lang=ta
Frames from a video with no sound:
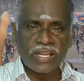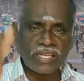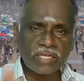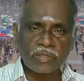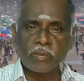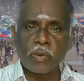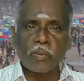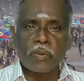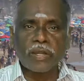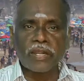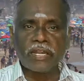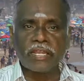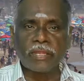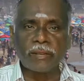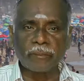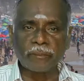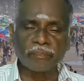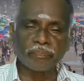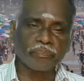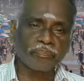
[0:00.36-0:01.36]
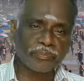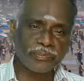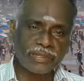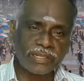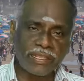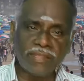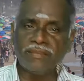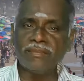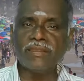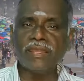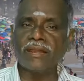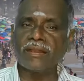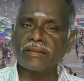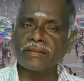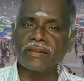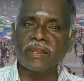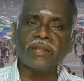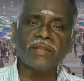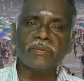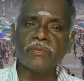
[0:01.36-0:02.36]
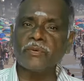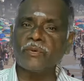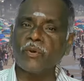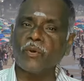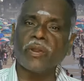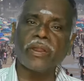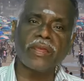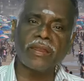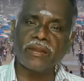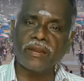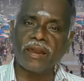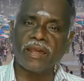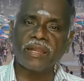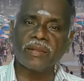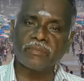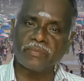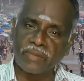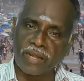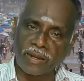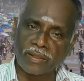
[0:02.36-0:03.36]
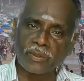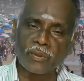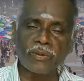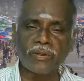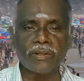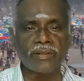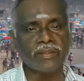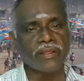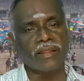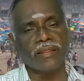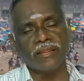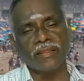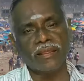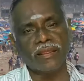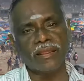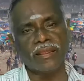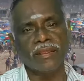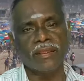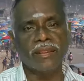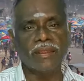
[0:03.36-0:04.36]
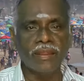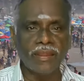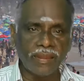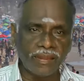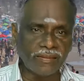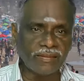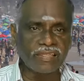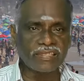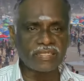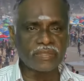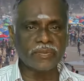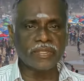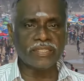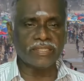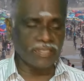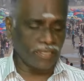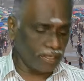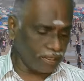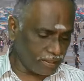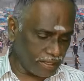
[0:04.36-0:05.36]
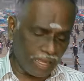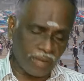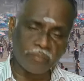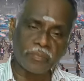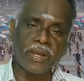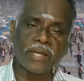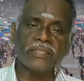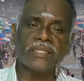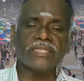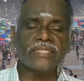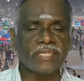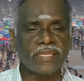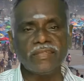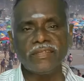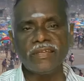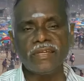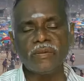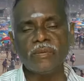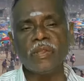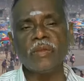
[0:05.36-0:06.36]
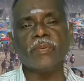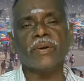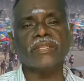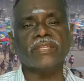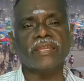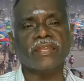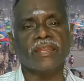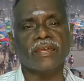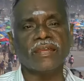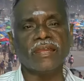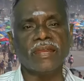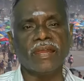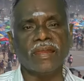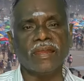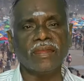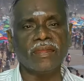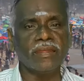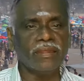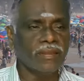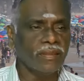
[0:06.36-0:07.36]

வணக்கம் நண்பர்களே இந்த கடும் கோடை காலம் நடந்து கொண்டிருக்கிறது இந்த சமயத்தில் நான் பார்த்த செய்திகளின்படி பார்த்தீங்கன்னாக்கா